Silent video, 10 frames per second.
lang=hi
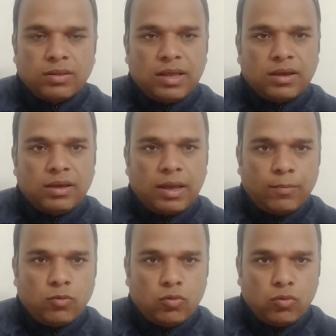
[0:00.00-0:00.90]
ताकि
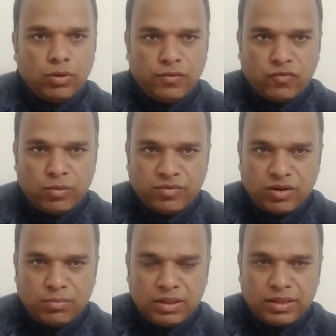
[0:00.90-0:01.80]
आपको
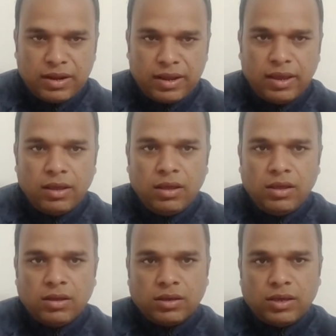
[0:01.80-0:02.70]
इन्फॉर्मेशन मिलते रहे
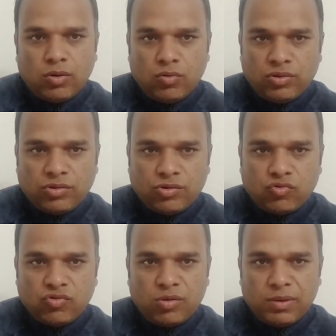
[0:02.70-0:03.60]
कि कौन से
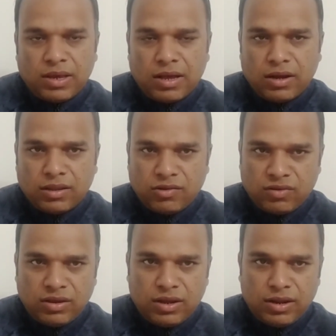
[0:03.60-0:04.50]
सिचुएशन में क्या करना
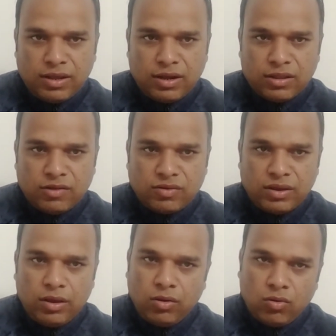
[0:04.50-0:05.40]
चाहिए नहीं करना
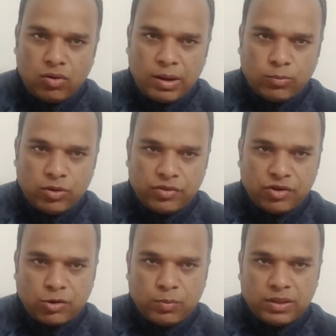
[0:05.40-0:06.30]
चाहिए और आपको
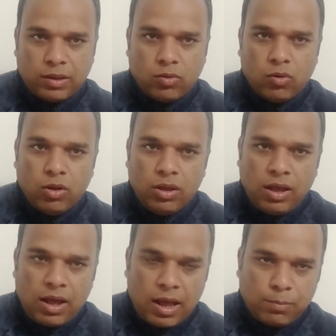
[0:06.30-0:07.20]
एग्जैक्ट पता हो
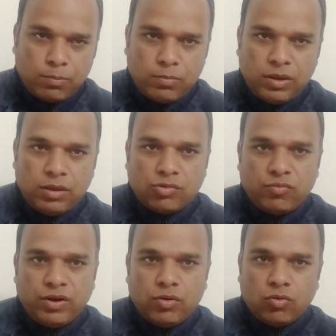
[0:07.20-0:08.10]
आप भी
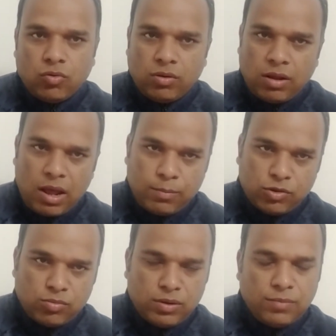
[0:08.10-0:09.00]
इस वीडियो को
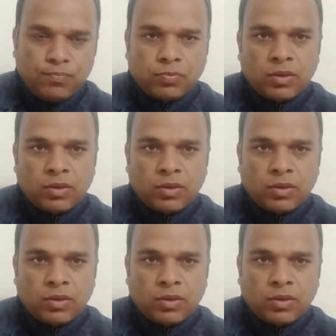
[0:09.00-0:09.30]
आपस में